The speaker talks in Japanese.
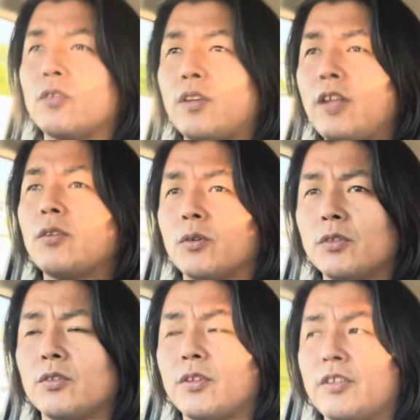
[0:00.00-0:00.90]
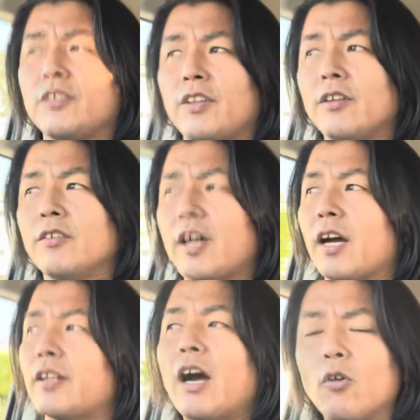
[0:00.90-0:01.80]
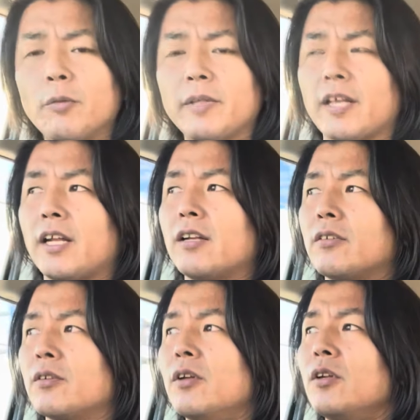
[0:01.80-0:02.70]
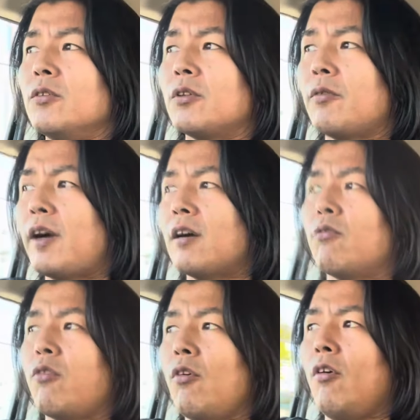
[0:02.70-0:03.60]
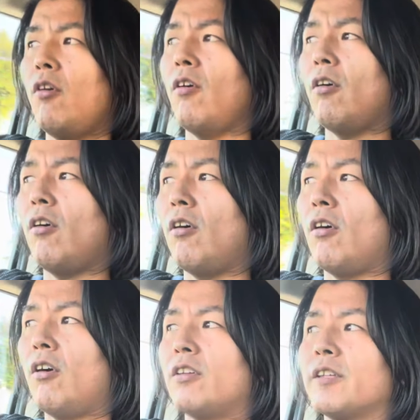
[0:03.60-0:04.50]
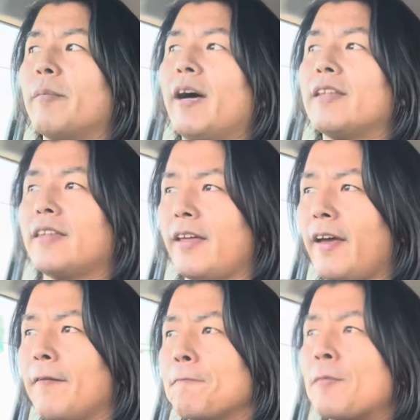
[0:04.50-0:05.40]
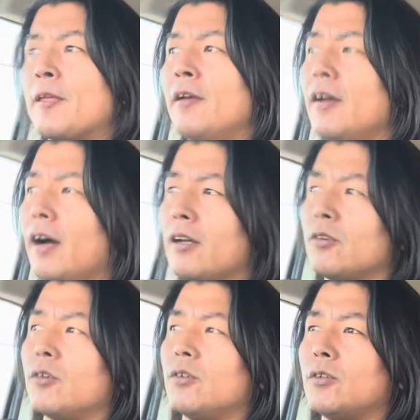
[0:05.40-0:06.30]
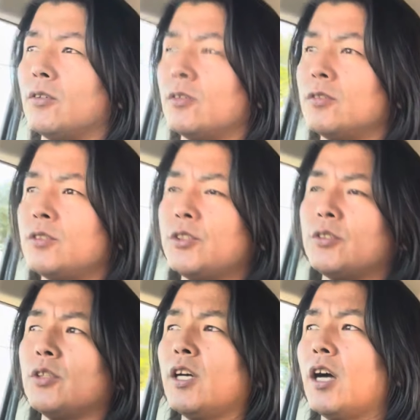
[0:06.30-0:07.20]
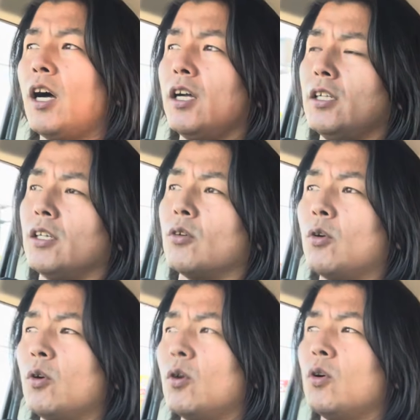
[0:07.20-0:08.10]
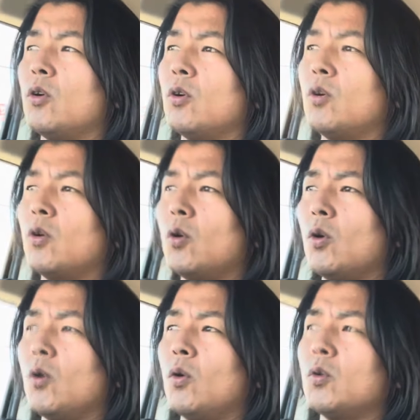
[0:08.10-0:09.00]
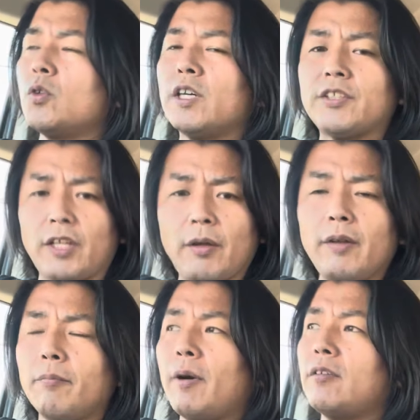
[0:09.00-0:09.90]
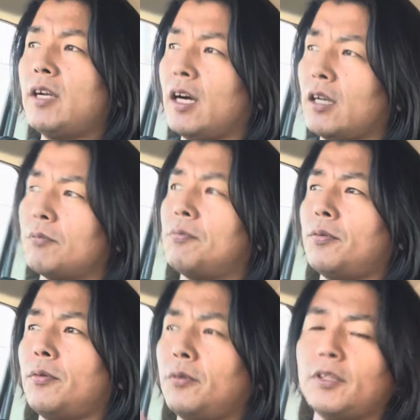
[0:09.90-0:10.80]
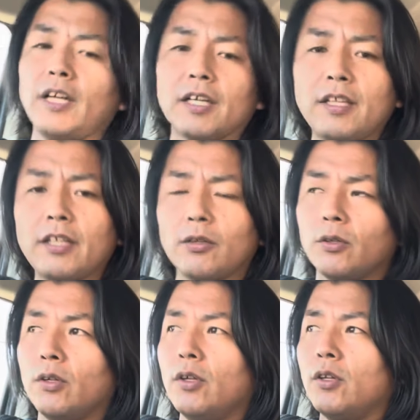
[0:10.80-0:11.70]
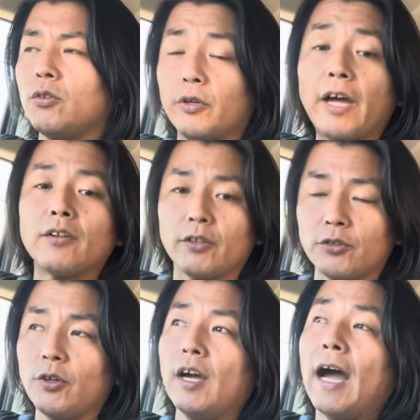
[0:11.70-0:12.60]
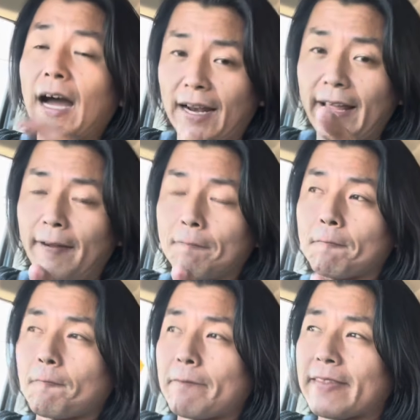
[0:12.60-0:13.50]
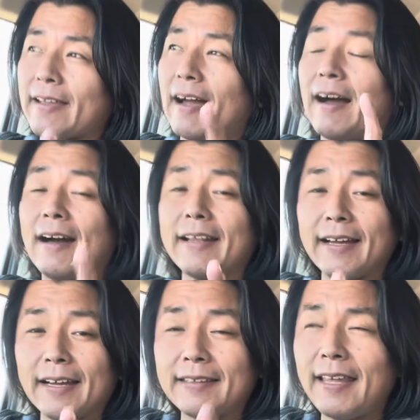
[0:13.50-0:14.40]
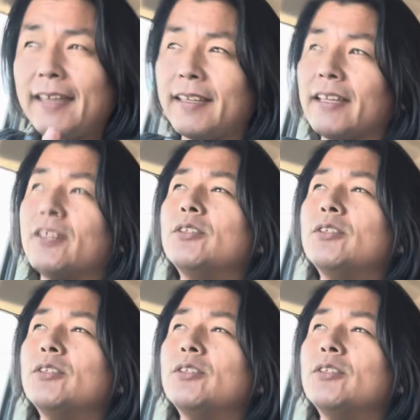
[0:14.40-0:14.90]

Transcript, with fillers: 清掃してるなんか名残みたいなので、ファンがブワーンって回って、あのー、ずっとなんか、こう、音がしてね、マフラーからブーってなんか出てる時あるでしょあれ、あれが電気食